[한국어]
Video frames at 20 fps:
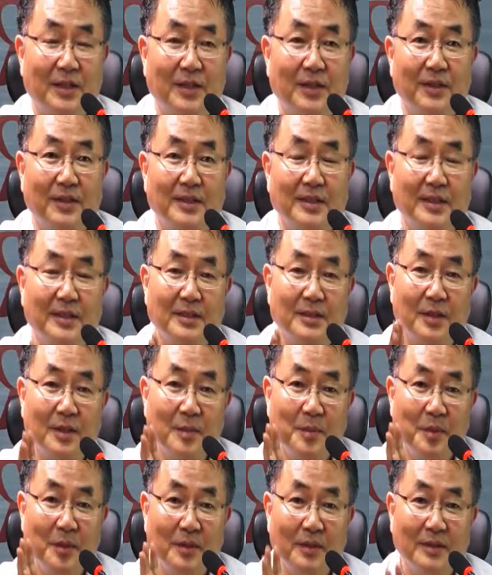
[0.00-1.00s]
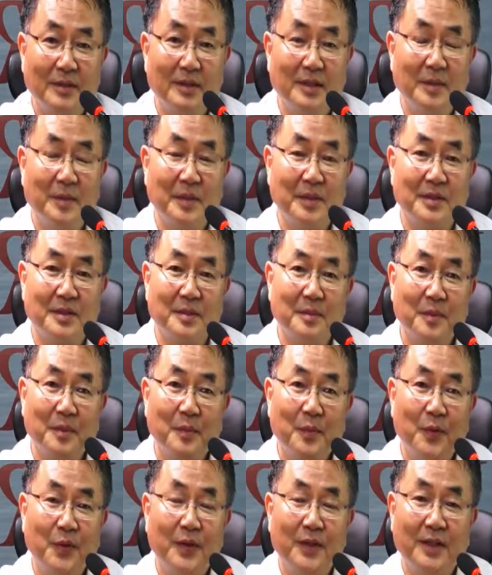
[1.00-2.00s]
거 이제 설명을 드리면서 뭘
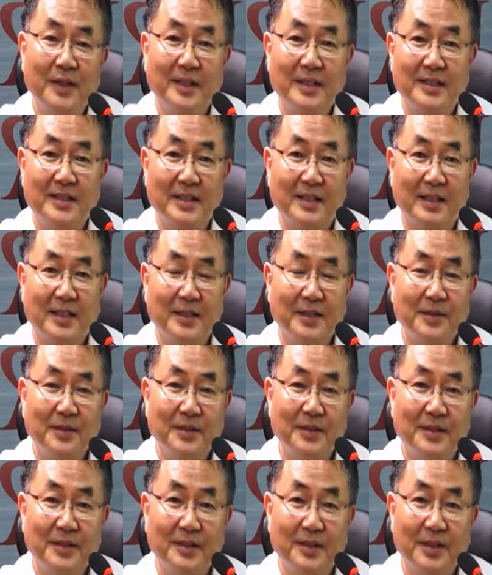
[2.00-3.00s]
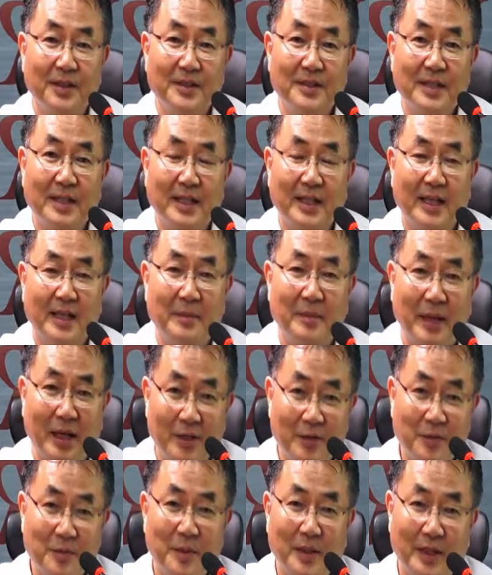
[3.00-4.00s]
보여야 되잖아요. 그 현장에
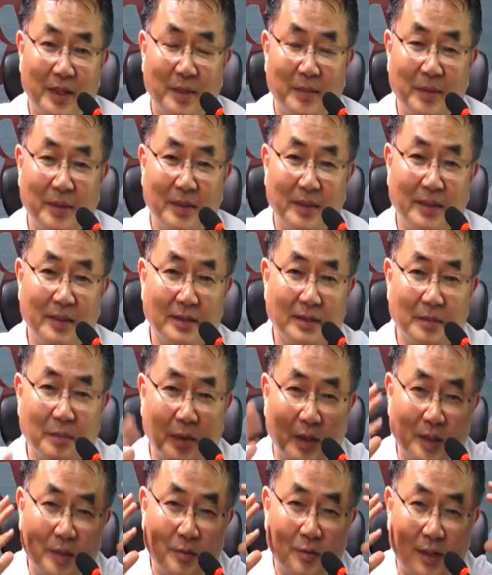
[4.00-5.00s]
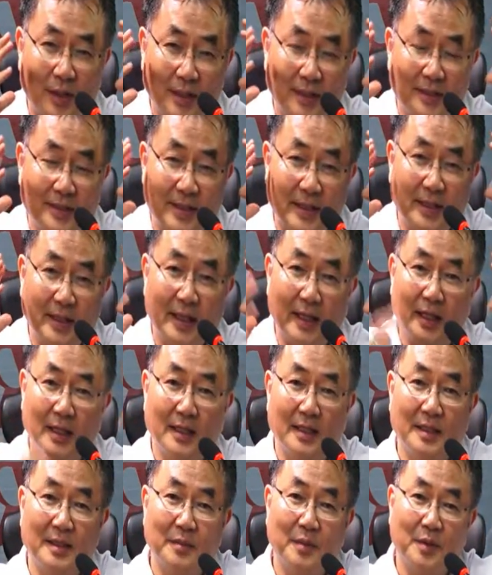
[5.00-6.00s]
말로만 하면은 말로 하는 세계가
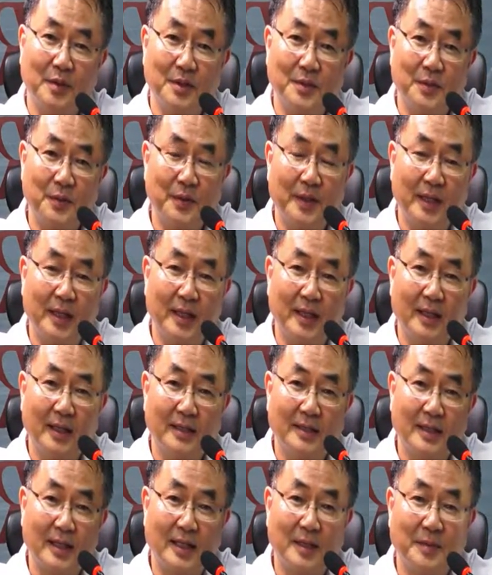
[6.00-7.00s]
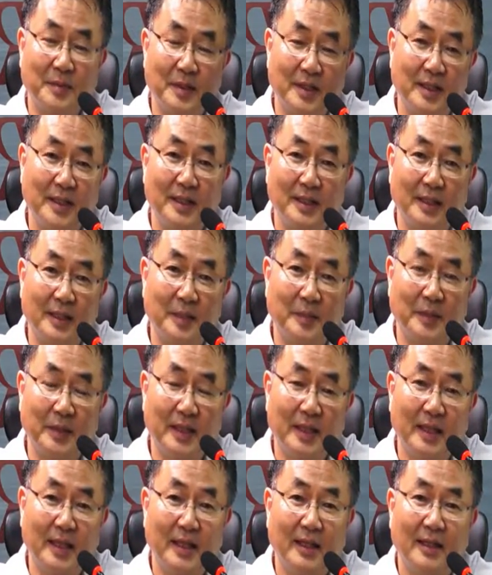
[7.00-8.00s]
이게 머릿속에 사람들이 있기
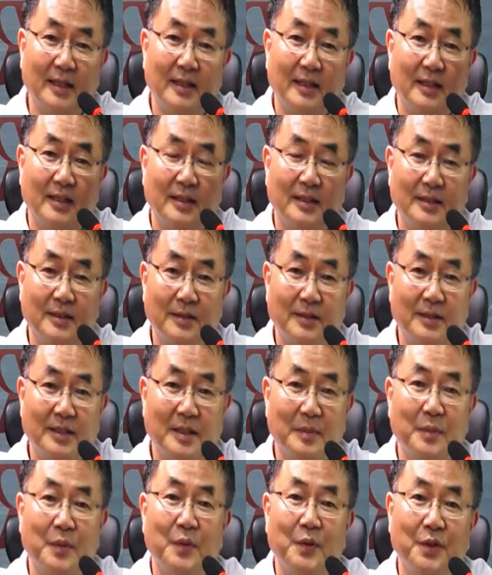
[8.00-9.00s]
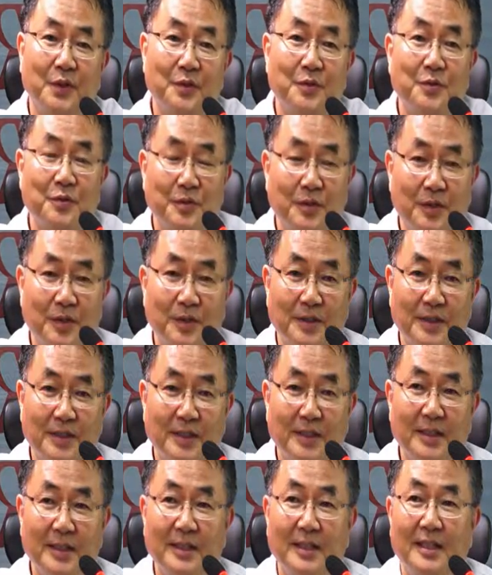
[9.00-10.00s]
때문에 그걸 이렇게 보여주는
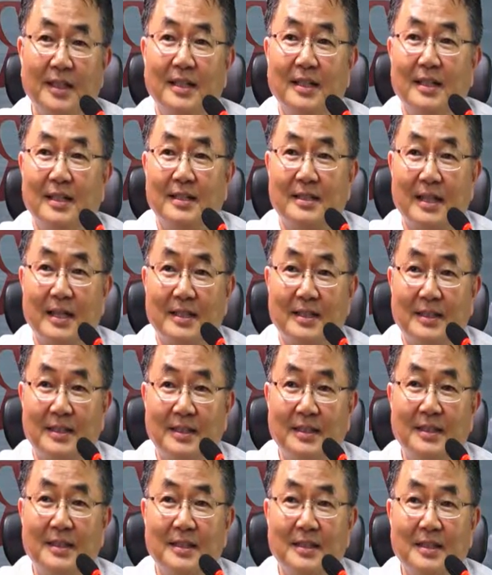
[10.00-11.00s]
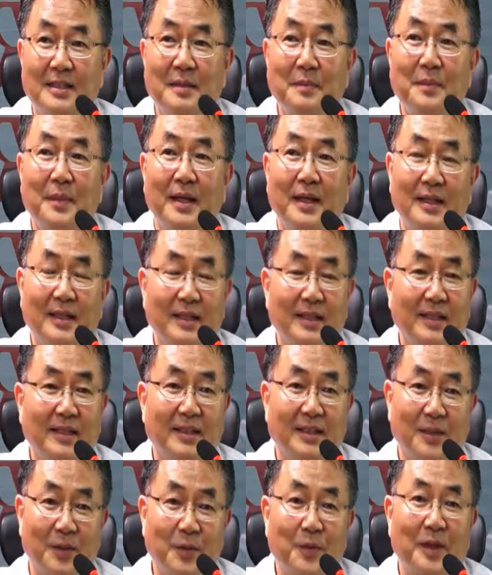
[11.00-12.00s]
것이 사실은 이 칠판
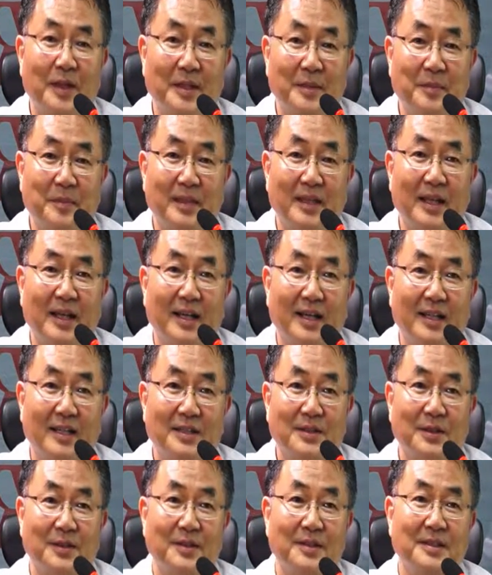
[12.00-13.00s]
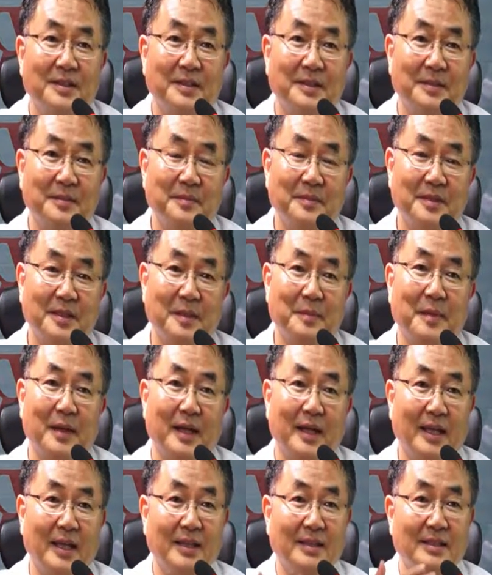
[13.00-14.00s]
역할입니다. 그러니까 저는 지금 제
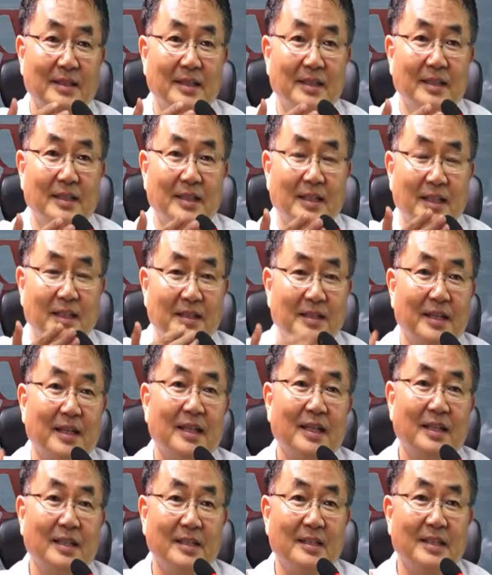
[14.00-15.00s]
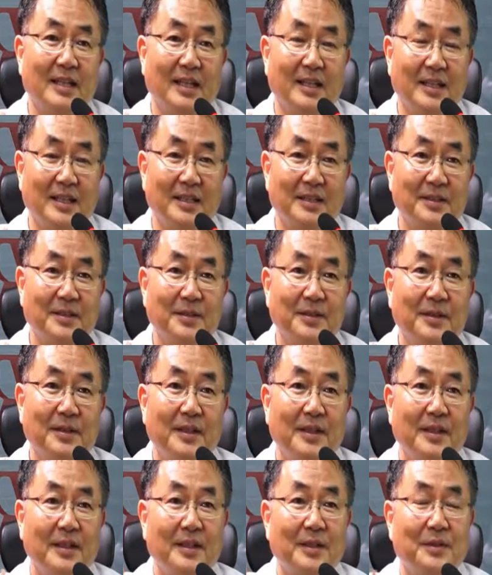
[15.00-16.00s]
방에 이제 이렇게 제가 있는 자리에서
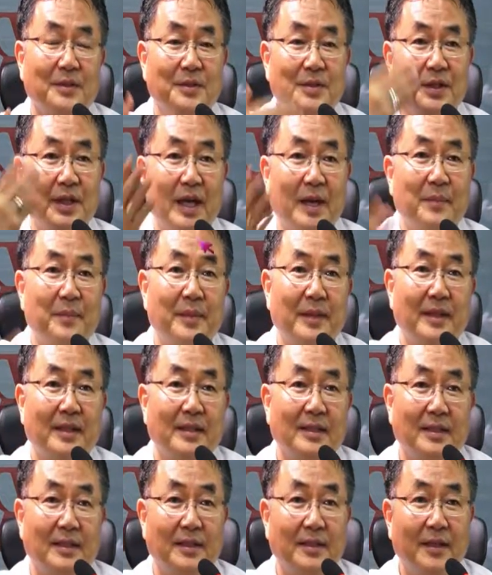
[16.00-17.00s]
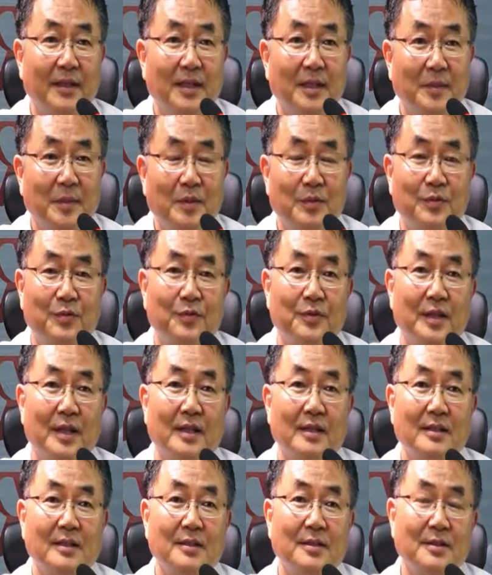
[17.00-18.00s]
또 제 앞에는 이렇게 테레비 두
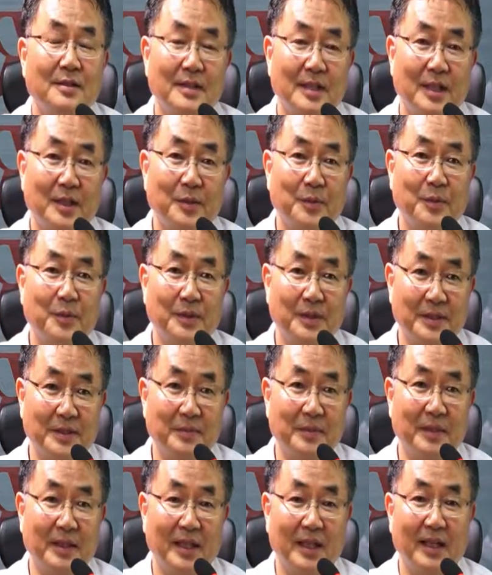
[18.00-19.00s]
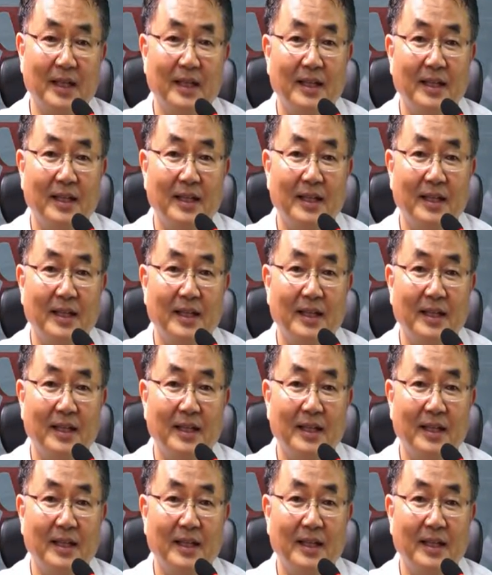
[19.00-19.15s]
개를 설치하고 있습니다.